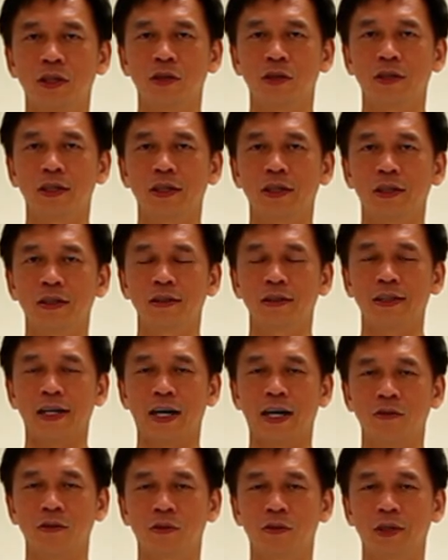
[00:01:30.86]
有点跟
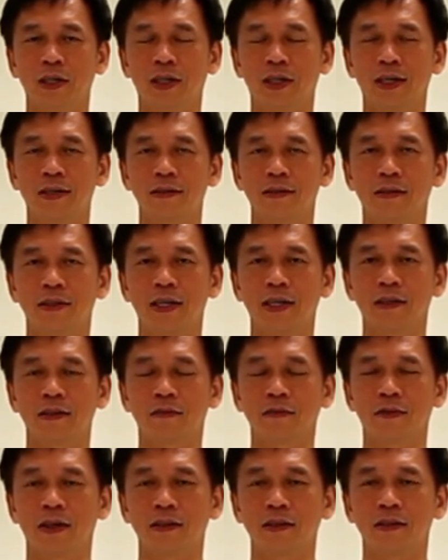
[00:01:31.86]
打坐一样，它是站的
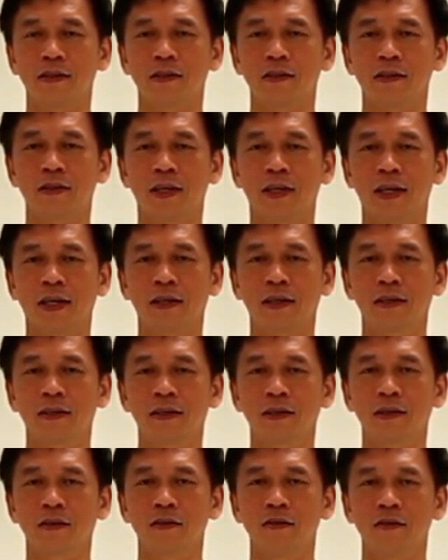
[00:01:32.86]
方式，它
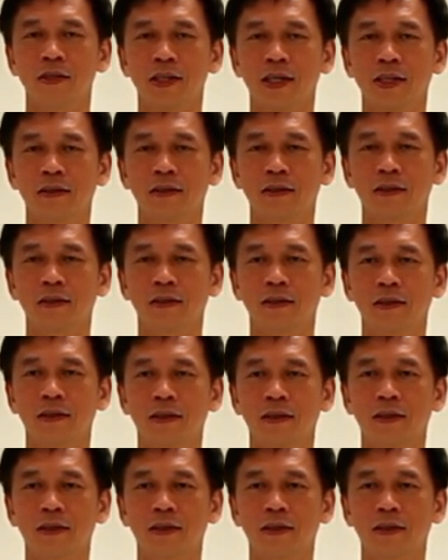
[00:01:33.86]
利用站的